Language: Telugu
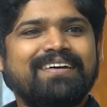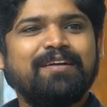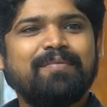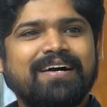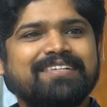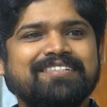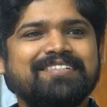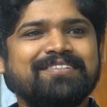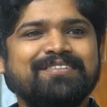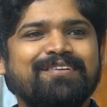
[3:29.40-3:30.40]
వీడు బాగా
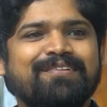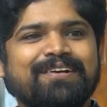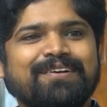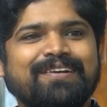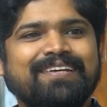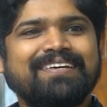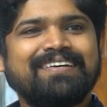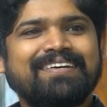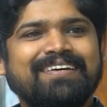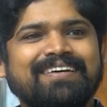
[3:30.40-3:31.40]
చేసిండు ఎవడీడు అని
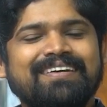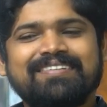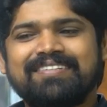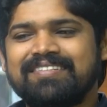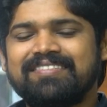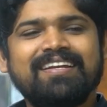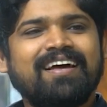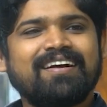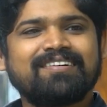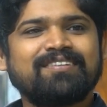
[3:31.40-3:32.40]
చేస్తే
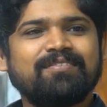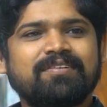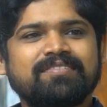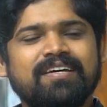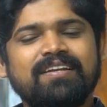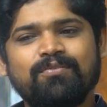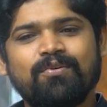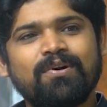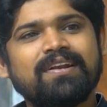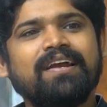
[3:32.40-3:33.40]
నాకు అసలు ఒక్కసారి
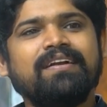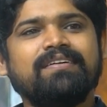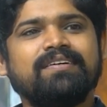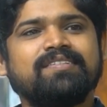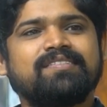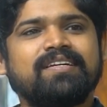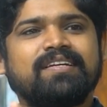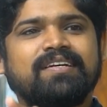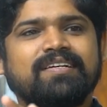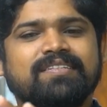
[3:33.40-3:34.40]
ఓవర్ నైట్
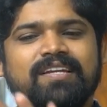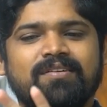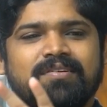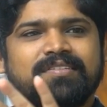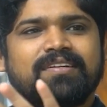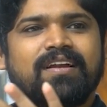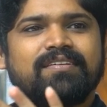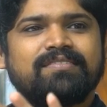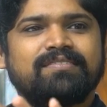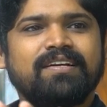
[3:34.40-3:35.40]
ఇన్స్టింక్ట్గా జనాలు ఒక్కసారి నా
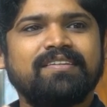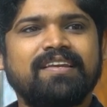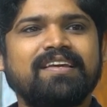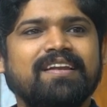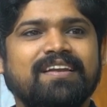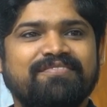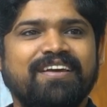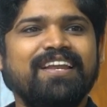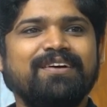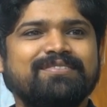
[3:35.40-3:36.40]
సైడ్ తిరిగిరన్న
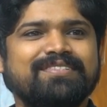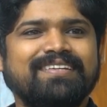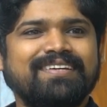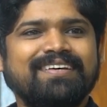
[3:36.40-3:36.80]
ఫీలింగ్ వచ్చింది